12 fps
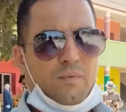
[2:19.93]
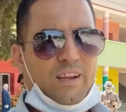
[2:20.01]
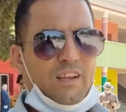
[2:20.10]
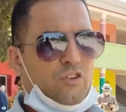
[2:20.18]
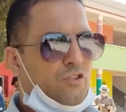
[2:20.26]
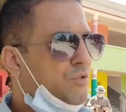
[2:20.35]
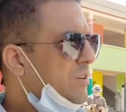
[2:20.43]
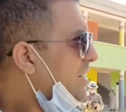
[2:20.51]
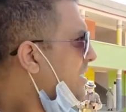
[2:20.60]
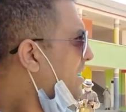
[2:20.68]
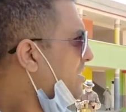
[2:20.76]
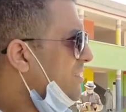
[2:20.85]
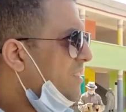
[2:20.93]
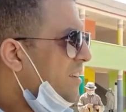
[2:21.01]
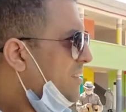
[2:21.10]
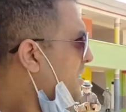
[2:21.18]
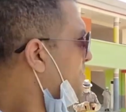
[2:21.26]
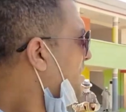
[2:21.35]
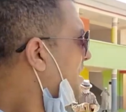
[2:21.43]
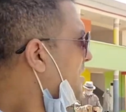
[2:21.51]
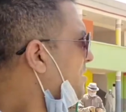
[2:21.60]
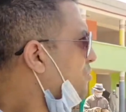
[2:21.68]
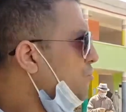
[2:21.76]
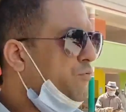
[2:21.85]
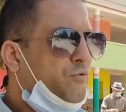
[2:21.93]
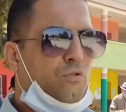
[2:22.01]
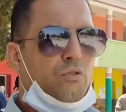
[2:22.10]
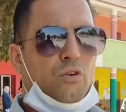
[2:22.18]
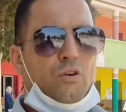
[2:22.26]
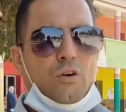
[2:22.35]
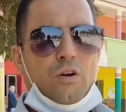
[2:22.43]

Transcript: ما كاينش هناك اكتظاظ كما كتشوفوا